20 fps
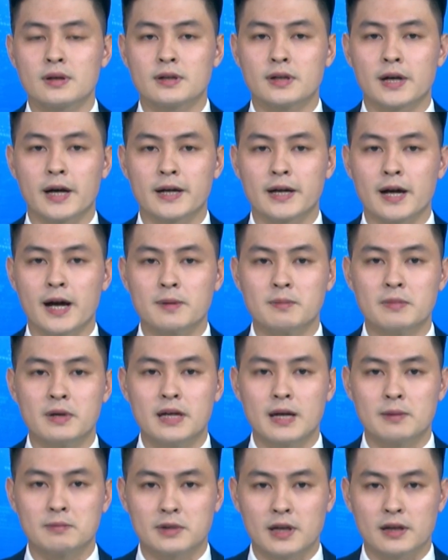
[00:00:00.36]
Ngày
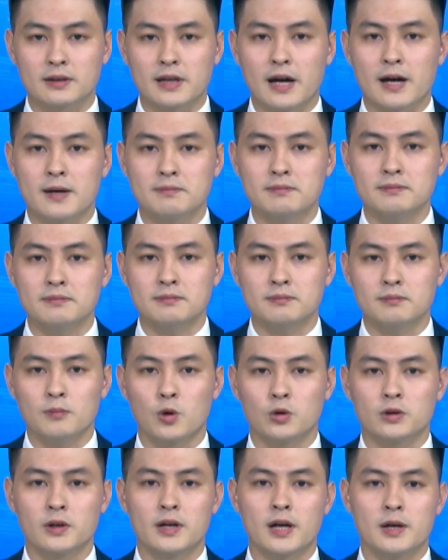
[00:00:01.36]
25 tháng 8,
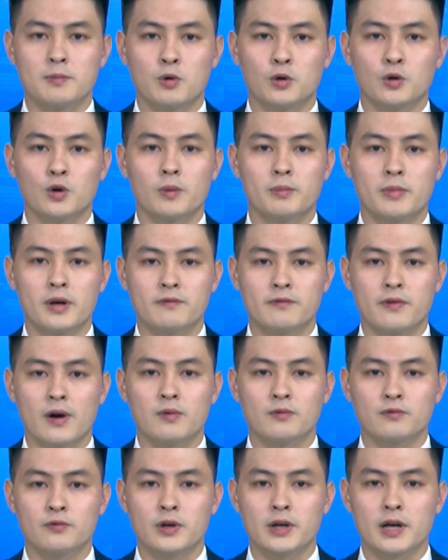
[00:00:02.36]
Bộ Tư lệnh Bộ đội Biên
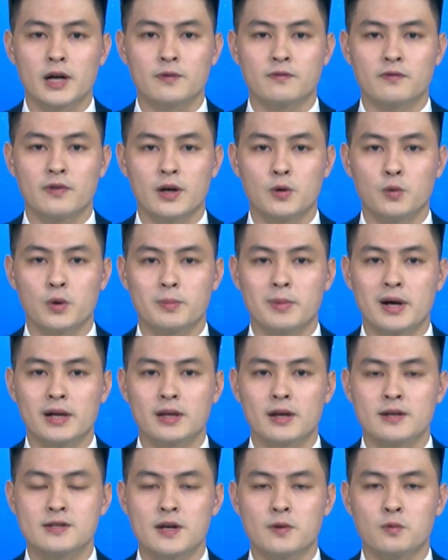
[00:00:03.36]
phòng phối hợp với Ủy
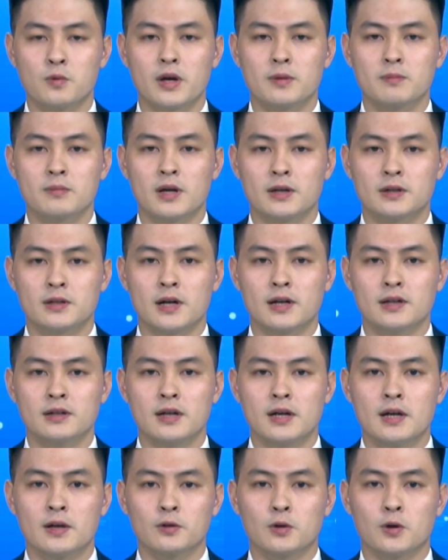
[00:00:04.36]
ban Nhân dân huyện Mường Khương
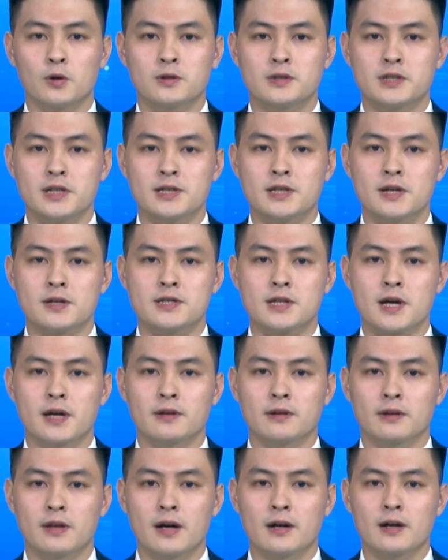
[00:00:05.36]
tổ chức chương
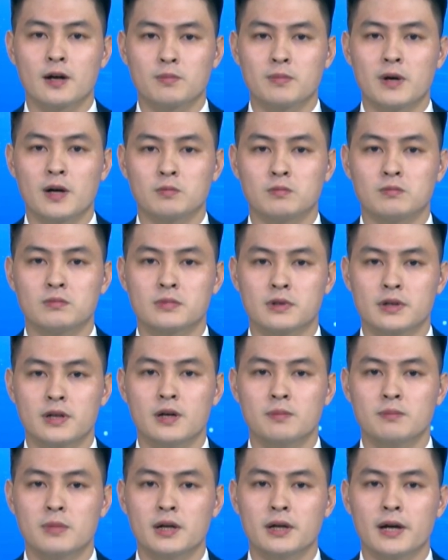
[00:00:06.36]
trình tặng học bổng
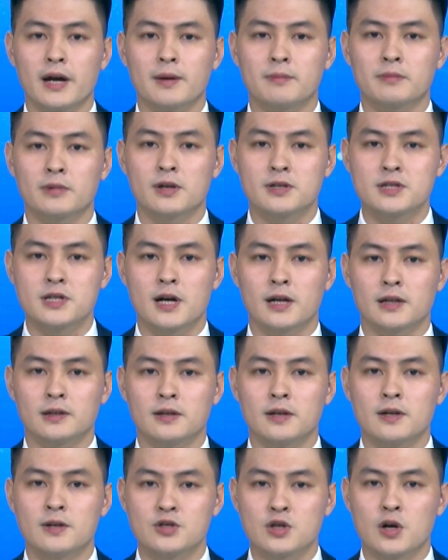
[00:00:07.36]
nương bước em tới trường
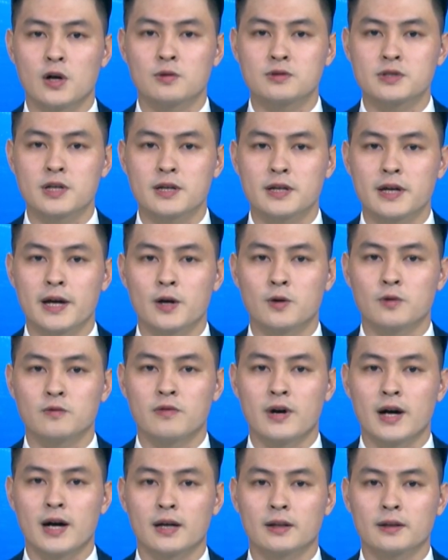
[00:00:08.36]
cho học sinh nghèo
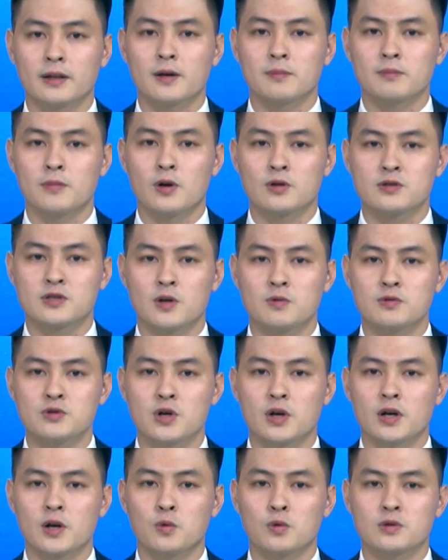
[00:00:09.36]
và tặng bò giống
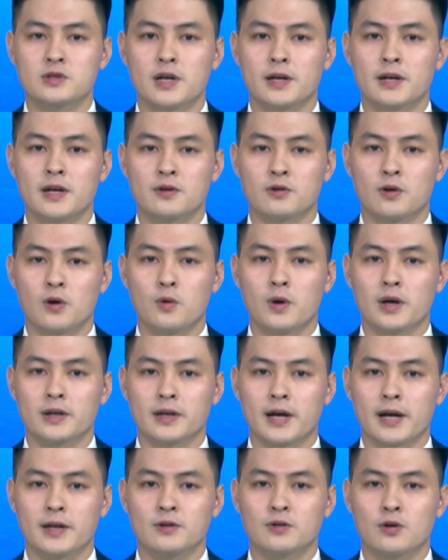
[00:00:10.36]
cho các hộ gia đình có
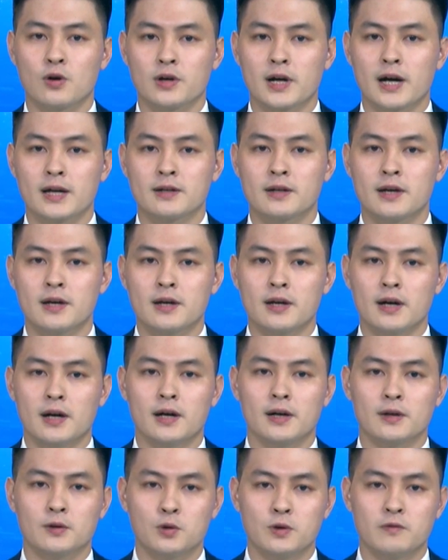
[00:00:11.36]
hoàn cảnh khó khăn
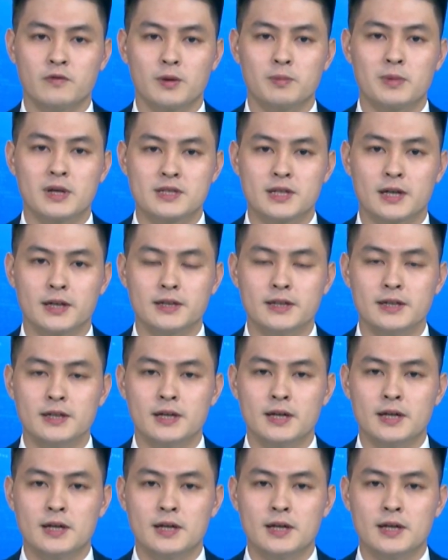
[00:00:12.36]
ở khu vực biên giới.